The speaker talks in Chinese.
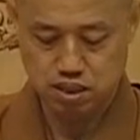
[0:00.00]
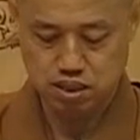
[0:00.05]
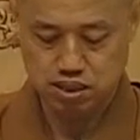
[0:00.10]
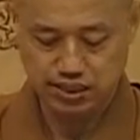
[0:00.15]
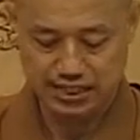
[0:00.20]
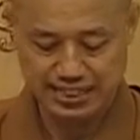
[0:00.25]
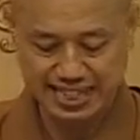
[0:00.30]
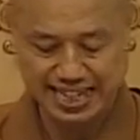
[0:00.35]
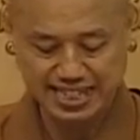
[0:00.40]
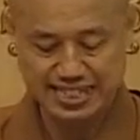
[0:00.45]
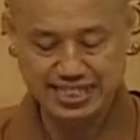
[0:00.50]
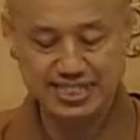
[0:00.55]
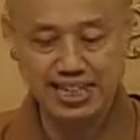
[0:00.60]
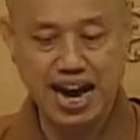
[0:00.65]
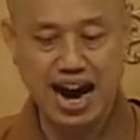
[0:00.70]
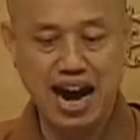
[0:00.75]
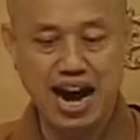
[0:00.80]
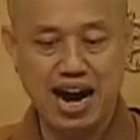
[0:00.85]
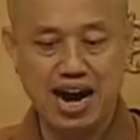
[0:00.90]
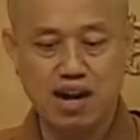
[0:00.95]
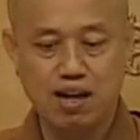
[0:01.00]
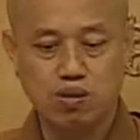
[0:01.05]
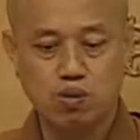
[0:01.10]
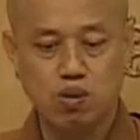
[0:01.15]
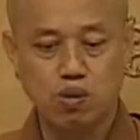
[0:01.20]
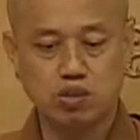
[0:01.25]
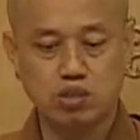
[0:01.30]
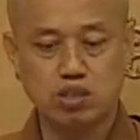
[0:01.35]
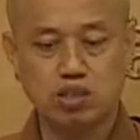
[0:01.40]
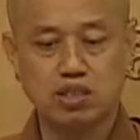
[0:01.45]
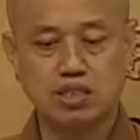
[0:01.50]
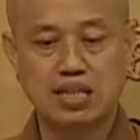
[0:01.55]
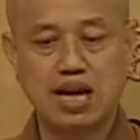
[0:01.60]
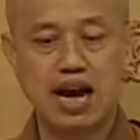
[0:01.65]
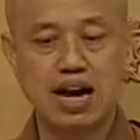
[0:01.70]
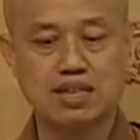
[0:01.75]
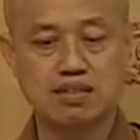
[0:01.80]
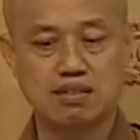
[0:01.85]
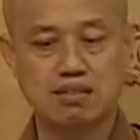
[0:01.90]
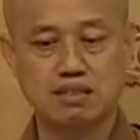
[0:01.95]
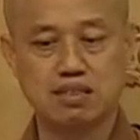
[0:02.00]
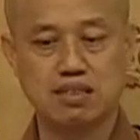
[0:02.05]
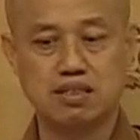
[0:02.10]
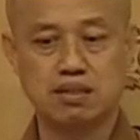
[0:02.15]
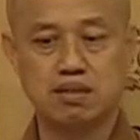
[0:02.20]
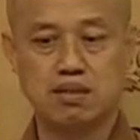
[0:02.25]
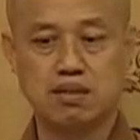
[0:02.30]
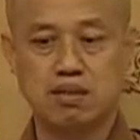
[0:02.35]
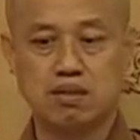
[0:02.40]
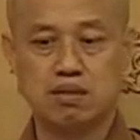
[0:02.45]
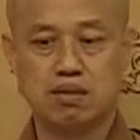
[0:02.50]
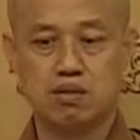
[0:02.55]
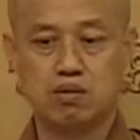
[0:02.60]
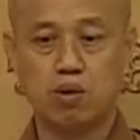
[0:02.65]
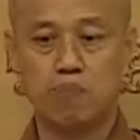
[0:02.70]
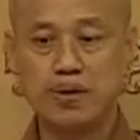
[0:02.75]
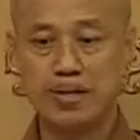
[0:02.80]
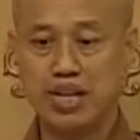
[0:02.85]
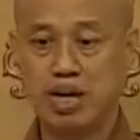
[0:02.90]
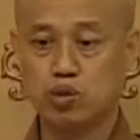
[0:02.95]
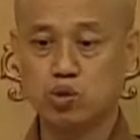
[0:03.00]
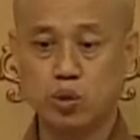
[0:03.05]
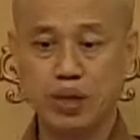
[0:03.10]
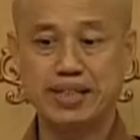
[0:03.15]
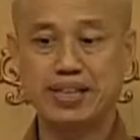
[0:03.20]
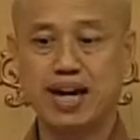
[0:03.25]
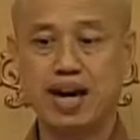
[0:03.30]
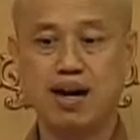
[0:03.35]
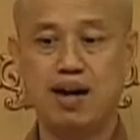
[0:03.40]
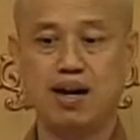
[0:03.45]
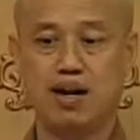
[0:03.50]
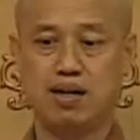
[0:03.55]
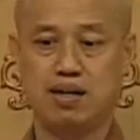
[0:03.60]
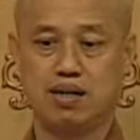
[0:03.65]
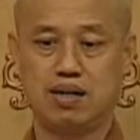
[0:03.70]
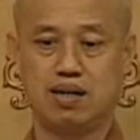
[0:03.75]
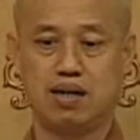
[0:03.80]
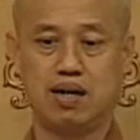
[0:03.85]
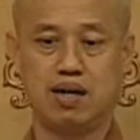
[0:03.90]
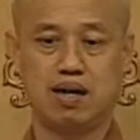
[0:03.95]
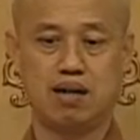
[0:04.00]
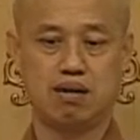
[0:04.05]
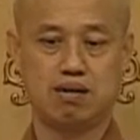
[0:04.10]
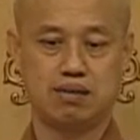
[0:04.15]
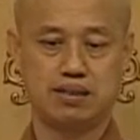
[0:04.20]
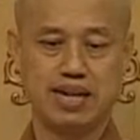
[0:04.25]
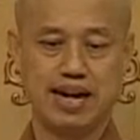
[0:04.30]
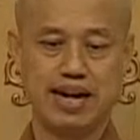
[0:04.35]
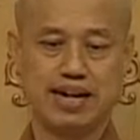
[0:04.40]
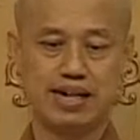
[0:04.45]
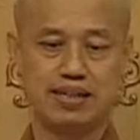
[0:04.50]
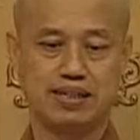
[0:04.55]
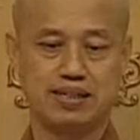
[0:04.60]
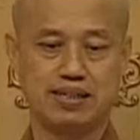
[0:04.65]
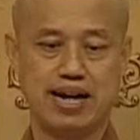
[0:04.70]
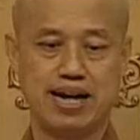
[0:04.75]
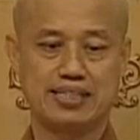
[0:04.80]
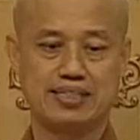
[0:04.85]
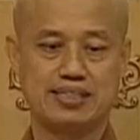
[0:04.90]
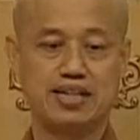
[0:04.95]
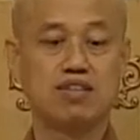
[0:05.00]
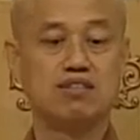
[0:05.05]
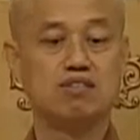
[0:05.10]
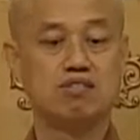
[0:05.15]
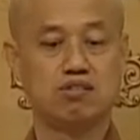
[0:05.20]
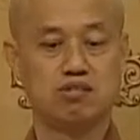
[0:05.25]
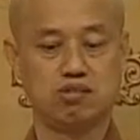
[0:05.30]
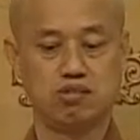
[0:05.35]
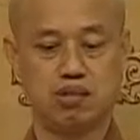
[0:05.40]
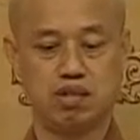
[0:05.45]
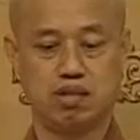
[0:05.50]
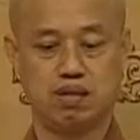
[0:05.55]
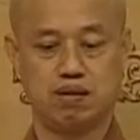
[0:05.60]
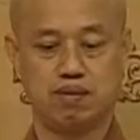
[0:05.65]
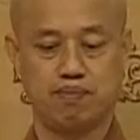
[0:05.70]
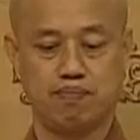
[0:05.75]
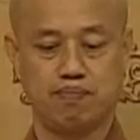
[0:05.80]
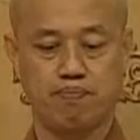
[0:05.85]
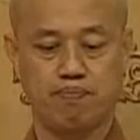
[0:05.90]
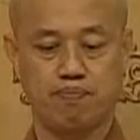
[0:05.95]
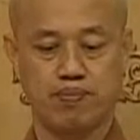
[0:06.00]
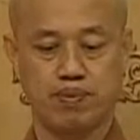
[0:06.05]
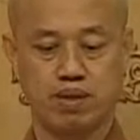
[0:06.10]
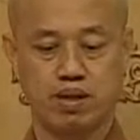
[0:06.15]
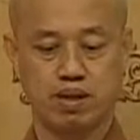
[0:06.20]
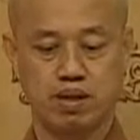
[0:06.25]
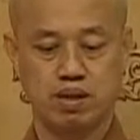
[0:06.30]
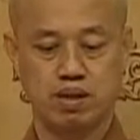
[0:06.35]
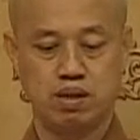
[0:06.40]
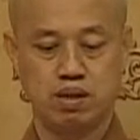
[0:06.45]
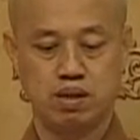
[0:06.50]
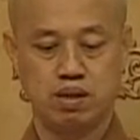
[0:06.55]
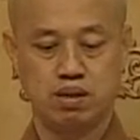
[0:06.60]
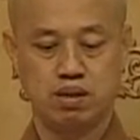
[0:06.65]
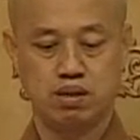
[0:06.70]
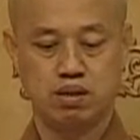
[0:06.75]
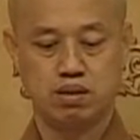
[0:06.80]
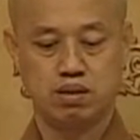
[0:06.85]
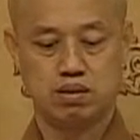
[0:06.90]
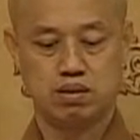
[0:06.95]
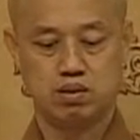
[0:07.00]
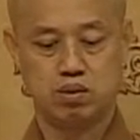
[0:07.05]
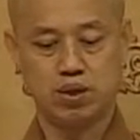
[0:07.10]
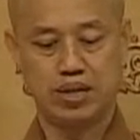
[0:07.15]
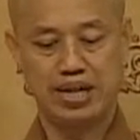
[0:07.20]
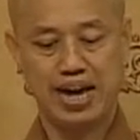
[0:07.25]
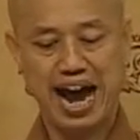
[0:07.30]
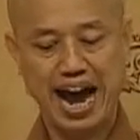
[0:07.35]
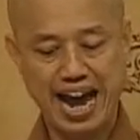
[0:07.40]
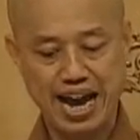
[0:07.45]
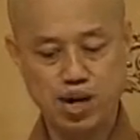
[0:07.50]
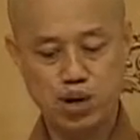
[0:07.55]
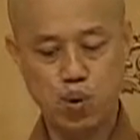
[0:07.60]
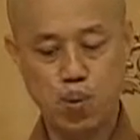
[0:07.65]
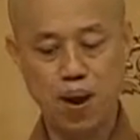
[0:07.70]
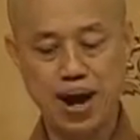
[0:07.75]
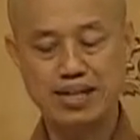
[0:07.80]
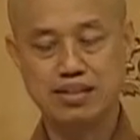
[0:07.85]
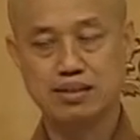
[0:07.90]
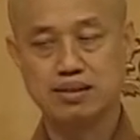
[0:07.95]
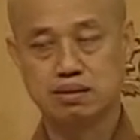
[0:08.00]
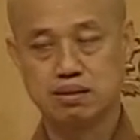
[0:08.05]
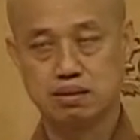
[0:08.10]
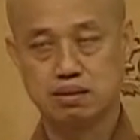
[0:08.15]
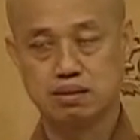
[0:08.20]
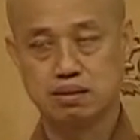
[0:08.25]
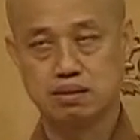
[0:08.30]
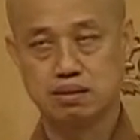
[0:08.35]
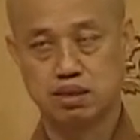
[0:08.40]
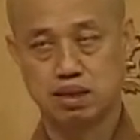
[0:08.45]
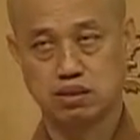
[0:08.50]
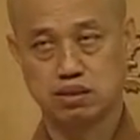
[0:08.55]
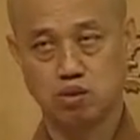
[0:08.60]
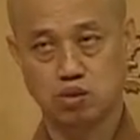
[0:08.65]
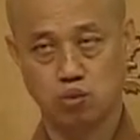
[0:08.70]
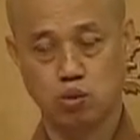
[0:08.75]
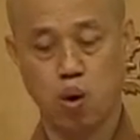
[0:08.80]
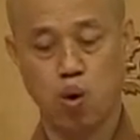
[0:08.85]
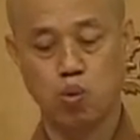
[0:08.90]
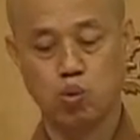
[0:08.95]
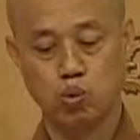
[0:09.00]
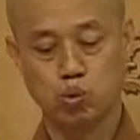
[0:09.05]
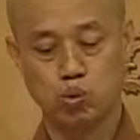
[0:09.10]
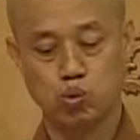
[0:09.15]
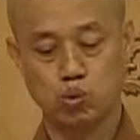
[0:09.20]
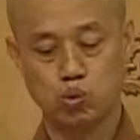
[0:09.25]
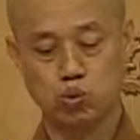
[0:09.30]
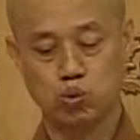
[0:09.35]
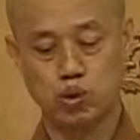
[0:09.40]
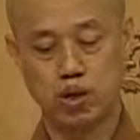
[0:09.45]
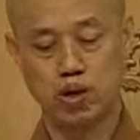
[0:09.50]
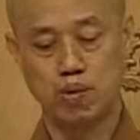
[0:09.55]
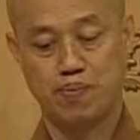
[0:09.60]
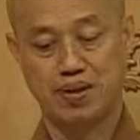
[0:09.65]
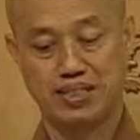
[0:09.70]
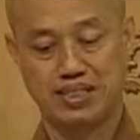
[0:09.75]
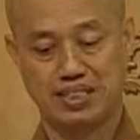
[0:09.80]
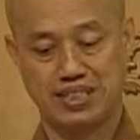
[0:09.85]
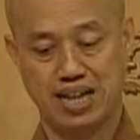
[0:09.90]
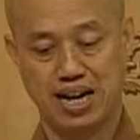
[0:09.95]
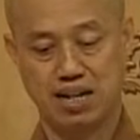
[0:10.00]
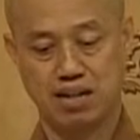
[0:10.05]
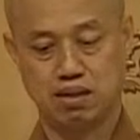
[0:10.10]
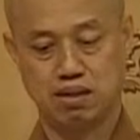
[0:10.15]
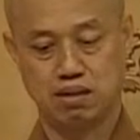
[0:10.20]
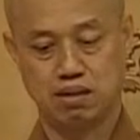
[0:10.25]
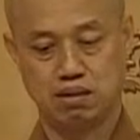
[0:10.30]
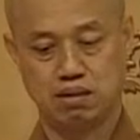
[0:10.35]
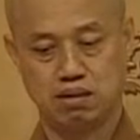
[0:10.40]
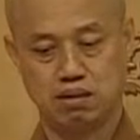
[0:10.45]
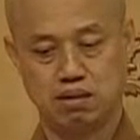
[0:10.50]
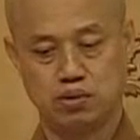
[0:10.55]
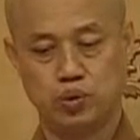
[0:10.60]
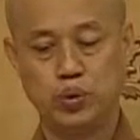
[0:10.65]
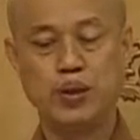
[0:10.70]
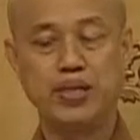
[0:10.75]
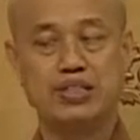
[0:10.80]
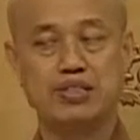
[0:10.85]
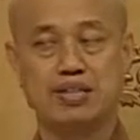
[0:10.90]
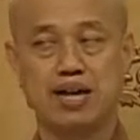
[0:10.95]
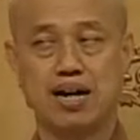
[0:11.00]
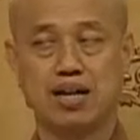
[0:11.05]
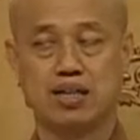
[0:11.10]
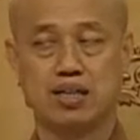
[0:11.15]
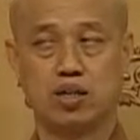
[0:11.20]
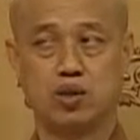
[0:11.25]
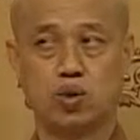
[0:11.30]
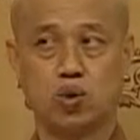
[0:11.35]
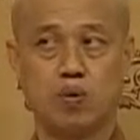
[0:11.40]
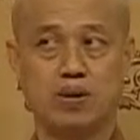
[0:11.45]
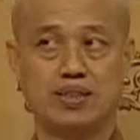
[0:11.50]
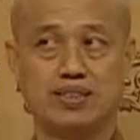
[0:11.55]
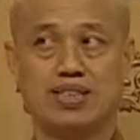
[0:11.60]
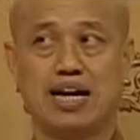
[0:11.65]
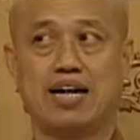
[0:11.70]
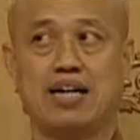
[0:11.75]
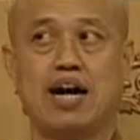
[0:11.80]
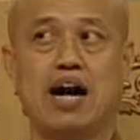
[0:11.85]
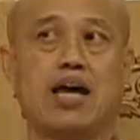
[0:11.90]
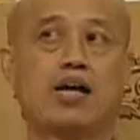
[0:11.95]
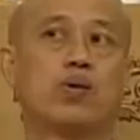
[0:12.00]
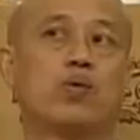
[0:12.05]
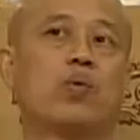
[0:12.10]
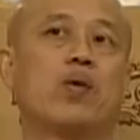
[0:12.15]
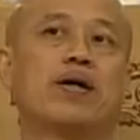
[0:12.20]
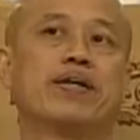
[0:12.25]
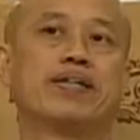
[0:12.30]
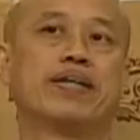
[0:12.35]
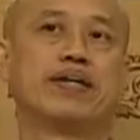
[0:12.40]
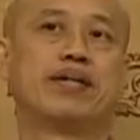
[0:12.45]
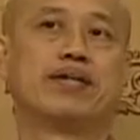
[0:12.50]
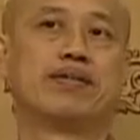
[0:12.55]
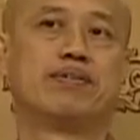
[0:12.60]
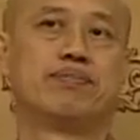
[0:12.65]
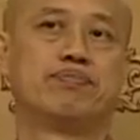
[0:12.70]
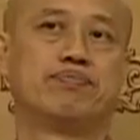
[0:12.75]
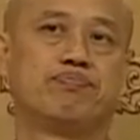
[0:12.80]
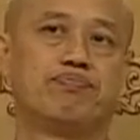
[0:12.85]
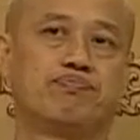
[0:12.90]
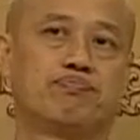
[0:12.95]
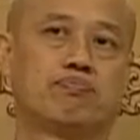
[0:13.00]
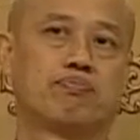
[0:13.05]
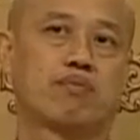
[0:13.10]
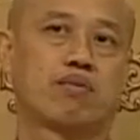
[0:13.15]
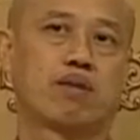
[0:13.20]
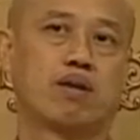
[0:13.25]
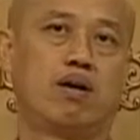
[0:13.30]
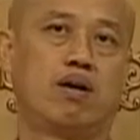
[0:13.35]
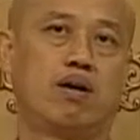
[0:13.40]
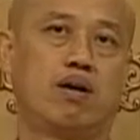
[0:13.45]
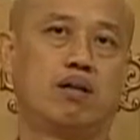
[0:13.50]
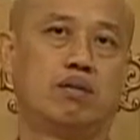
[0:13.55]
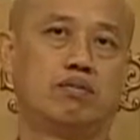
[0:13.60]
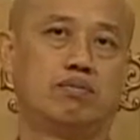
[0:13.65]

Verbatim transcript: 检查，或是他是我们要对他啊来来诚实的。所以海关这个守护主呢，我们讲律上呢都会讲海关呢、啊，